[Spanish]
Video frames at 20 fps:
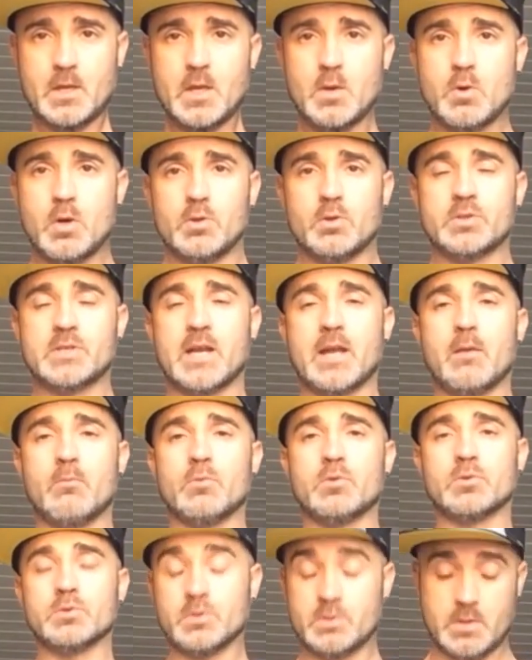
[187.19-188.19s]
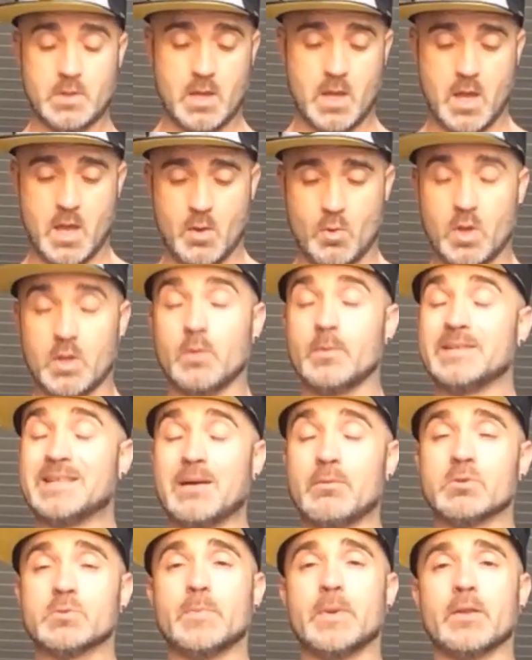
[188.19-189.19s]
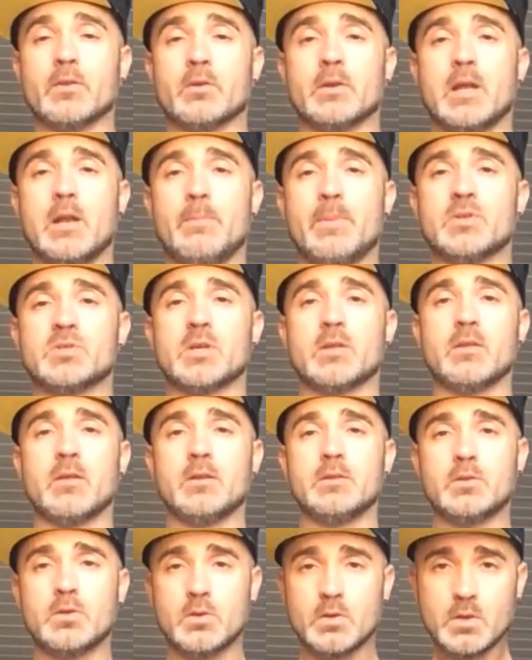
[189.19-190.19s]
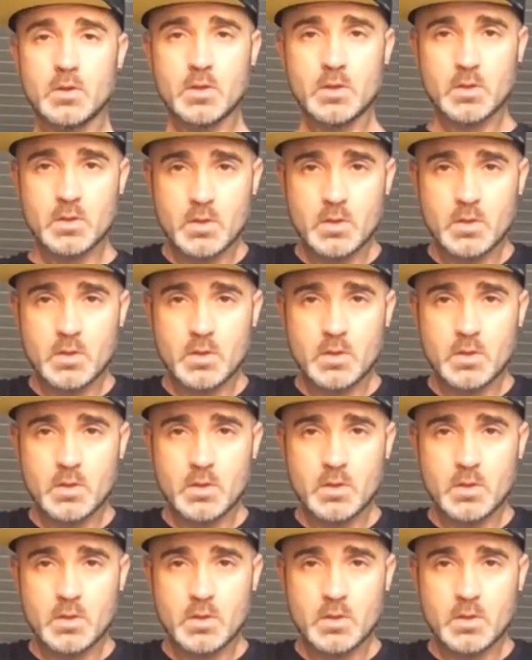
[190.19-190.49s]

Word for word: y cuando saquemos, eh, cuando metamos, perdón, el pecho hacia adentro,